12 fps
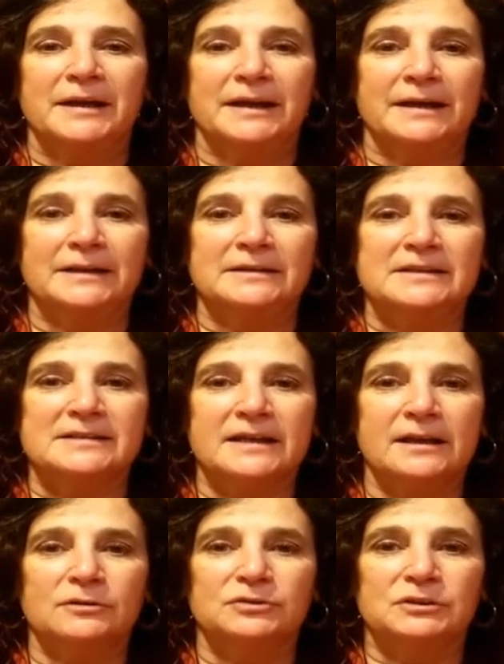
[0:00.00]
para
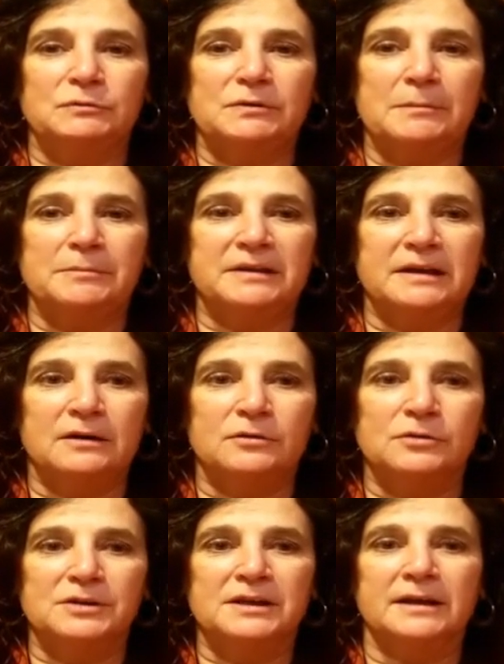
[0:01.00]
garantizar la continuidad
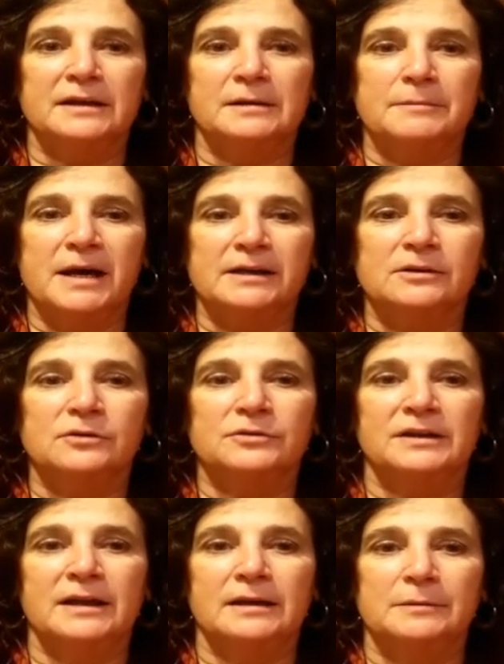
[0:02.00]
pedagógica en el marco
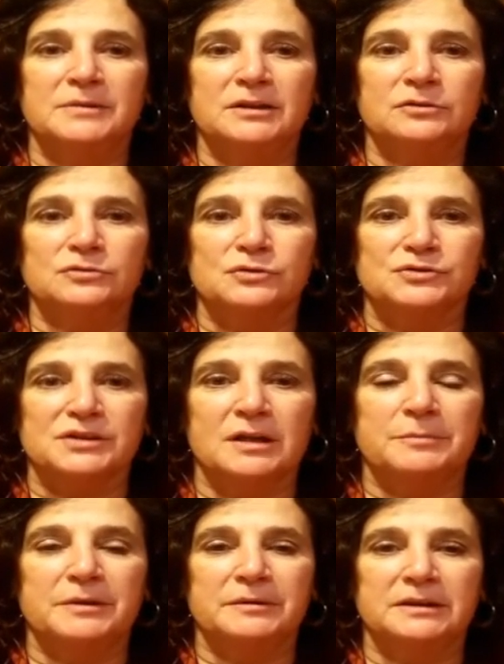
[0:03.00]
del aislamiento
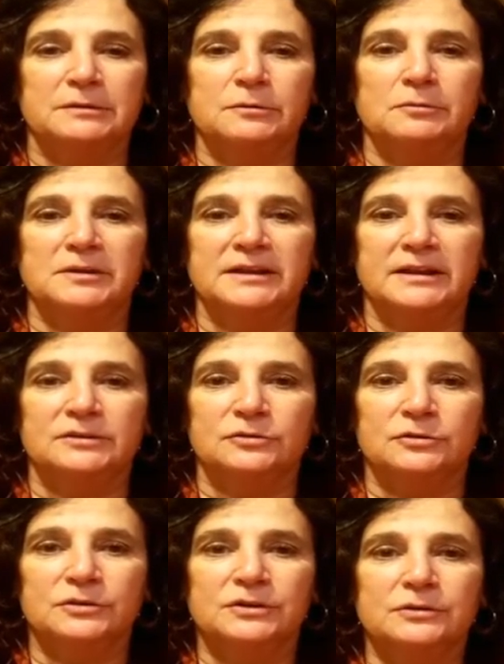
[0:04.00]
social preventivo
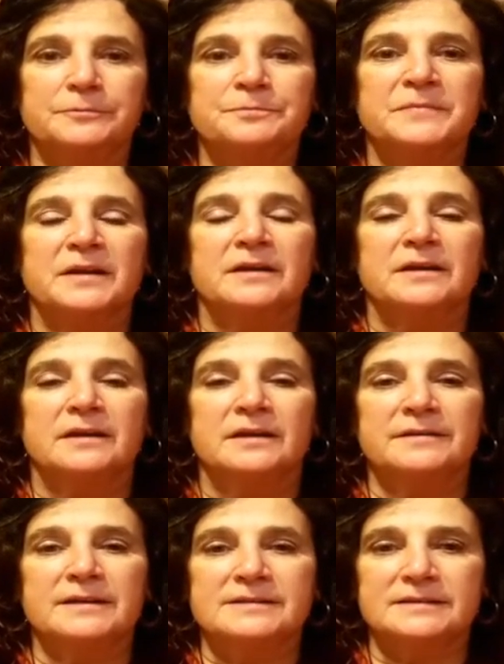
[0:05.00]
obligatorio
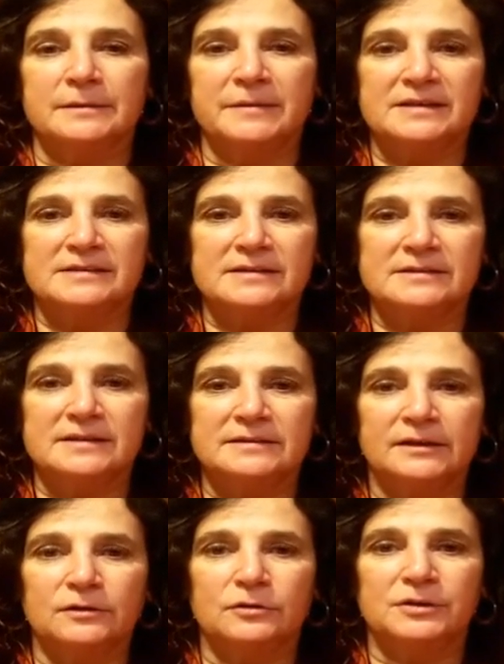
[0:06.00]
y del sistema de ciencia y
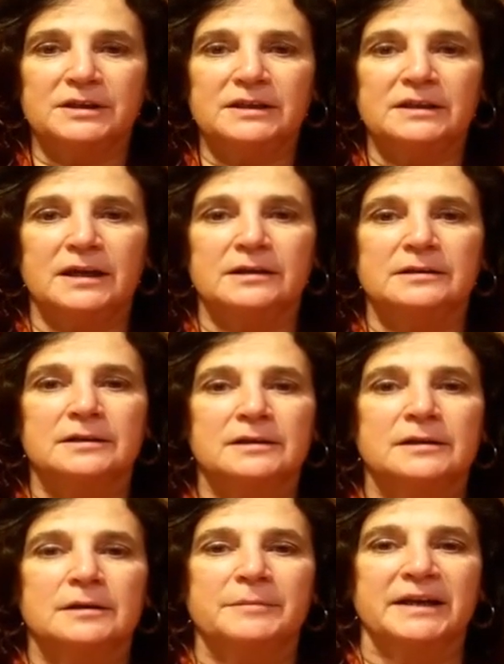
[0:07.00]
tecnología
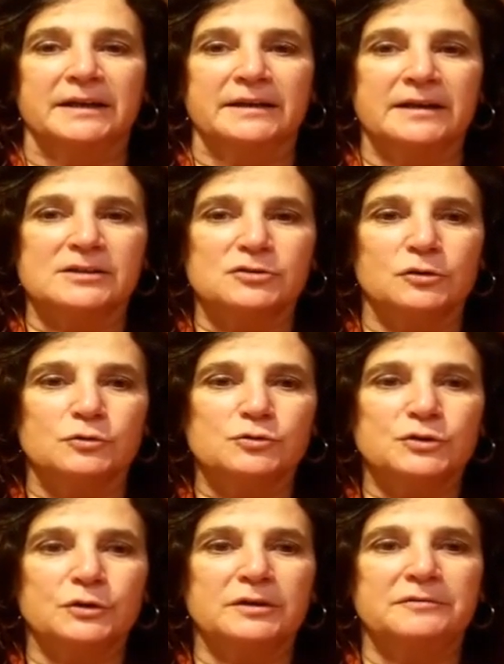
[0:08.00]
para generar
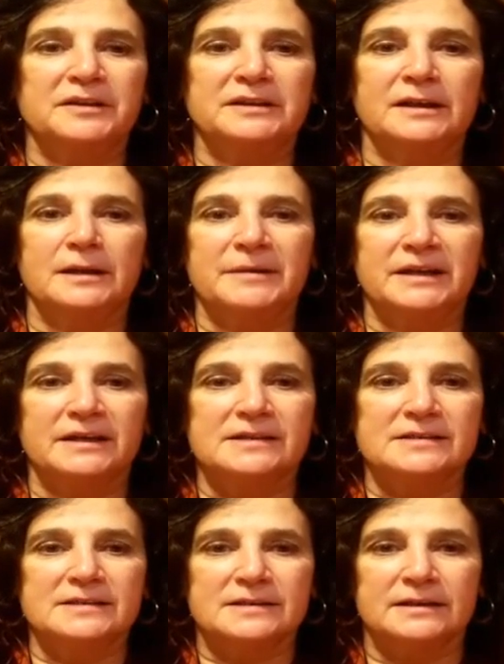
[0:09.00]
soluciones frente a la
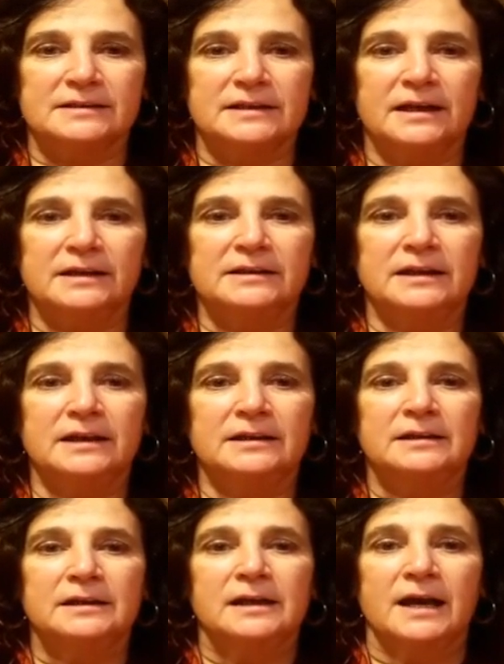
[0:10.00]
emergencia
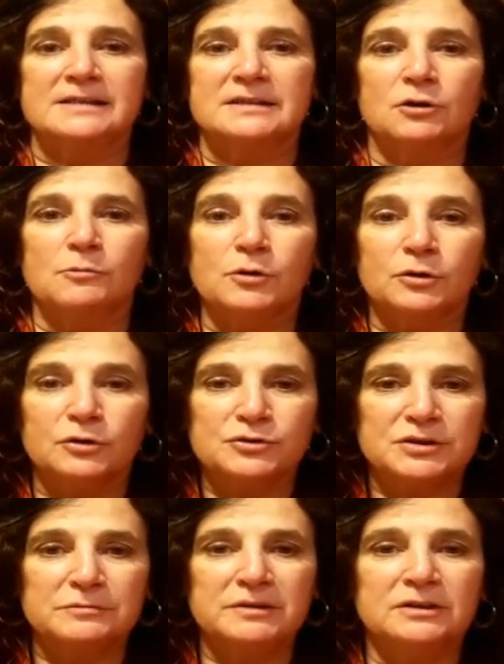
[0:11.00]
sanitaria así como
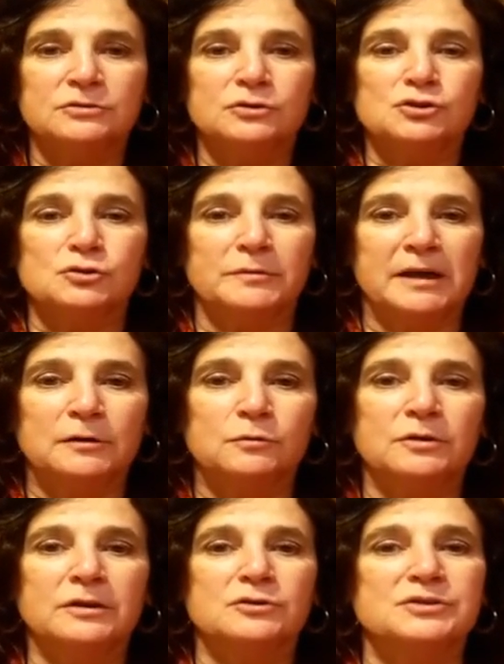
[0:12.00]
conocimientos sobre
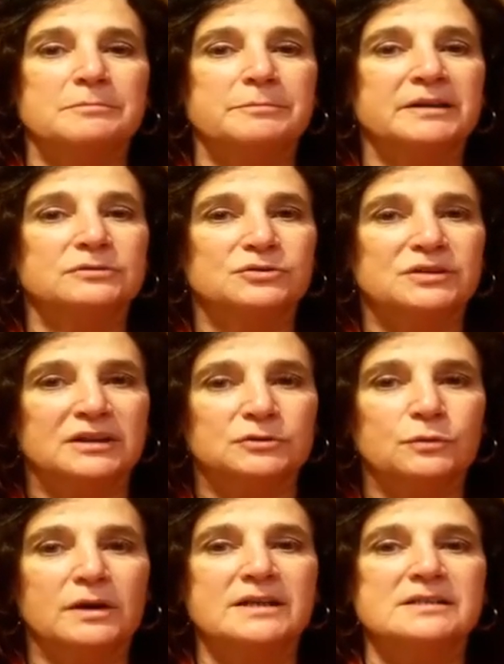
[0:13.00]
algunos de los impactos
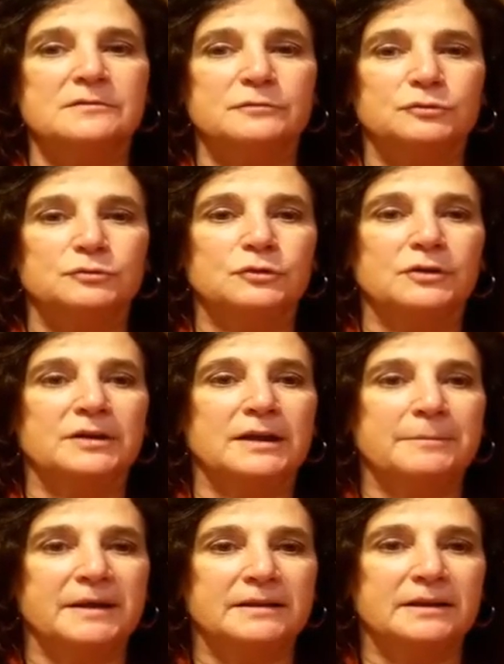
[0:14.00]
actuales y futuros de
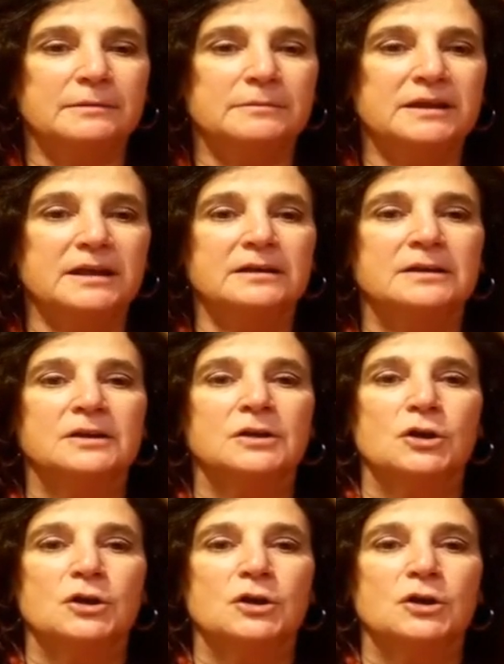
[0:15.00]
la pandemia